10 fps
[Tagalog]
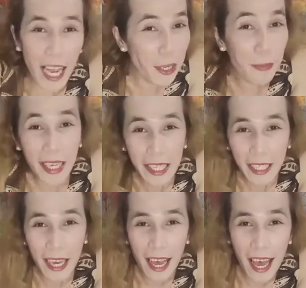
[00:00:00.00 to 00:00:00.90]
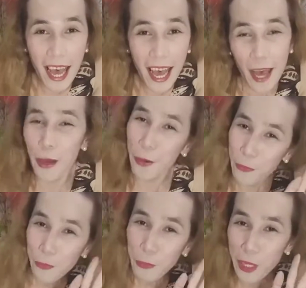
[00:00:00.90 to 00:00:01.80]
Hello mga langga!
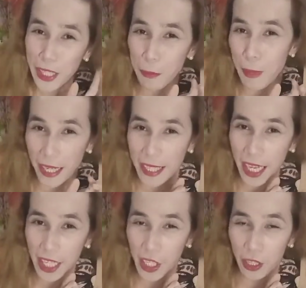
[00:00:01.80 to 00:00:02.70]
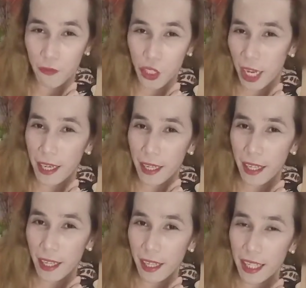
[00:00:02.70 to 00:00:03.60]
Welcome back sa aking YouTube
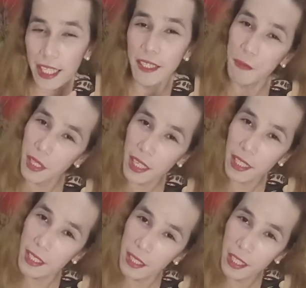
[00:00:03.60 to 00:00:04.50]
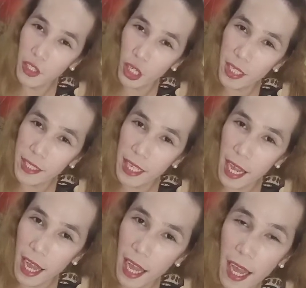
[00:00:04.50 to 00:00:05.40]
channel. It's me, Ashley
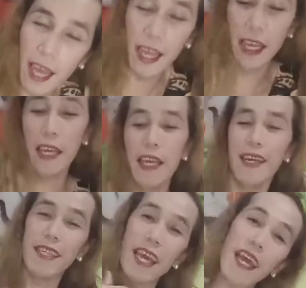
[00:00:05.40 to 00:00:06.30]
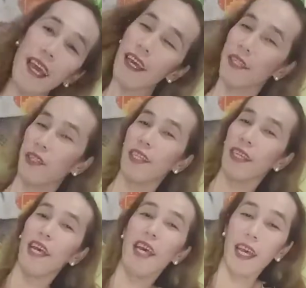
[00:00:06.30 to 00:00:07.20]
Dichosa. Yes!
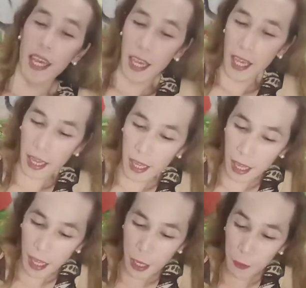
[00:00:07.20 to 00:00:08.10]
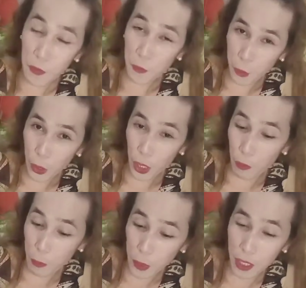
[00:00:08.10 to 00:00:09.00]
Uh,
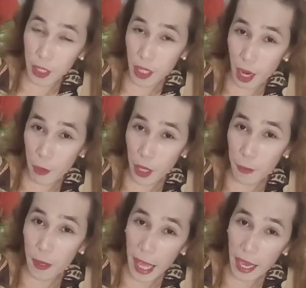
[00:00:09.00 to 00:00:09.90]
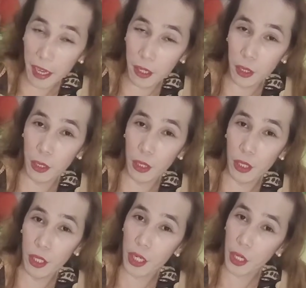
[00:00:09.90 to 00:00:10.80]
before we proceed in our vlog
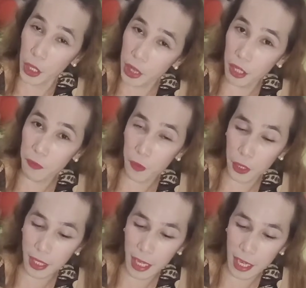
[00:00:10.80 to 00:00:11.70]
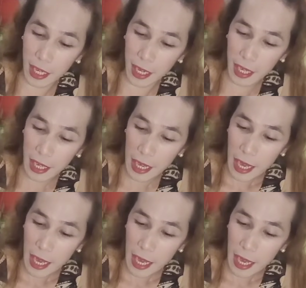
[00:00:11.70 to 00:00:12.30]
or content for today,